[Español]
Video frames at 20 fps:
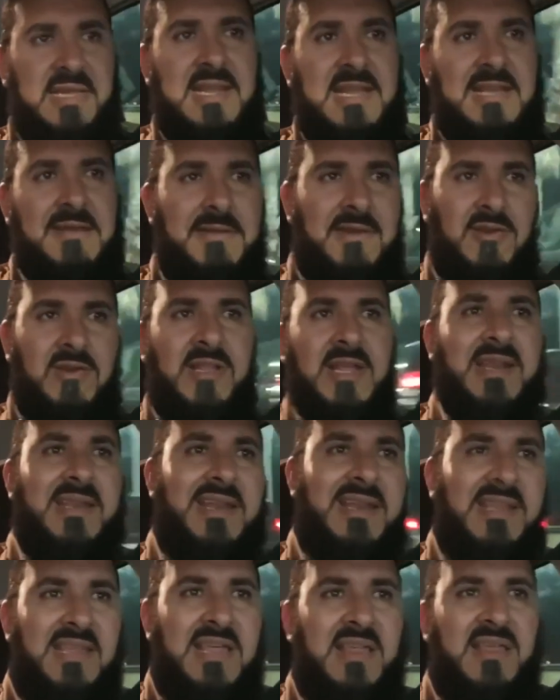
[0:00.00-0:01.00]
tiene que ver con la
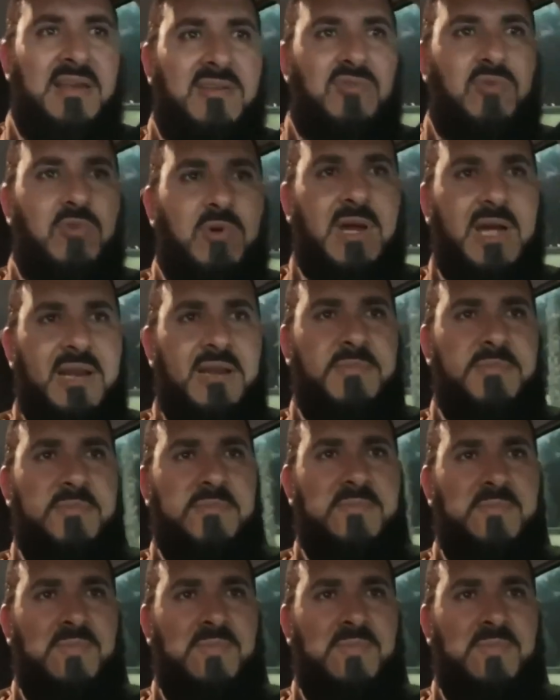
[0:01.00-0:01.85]
realidad actual,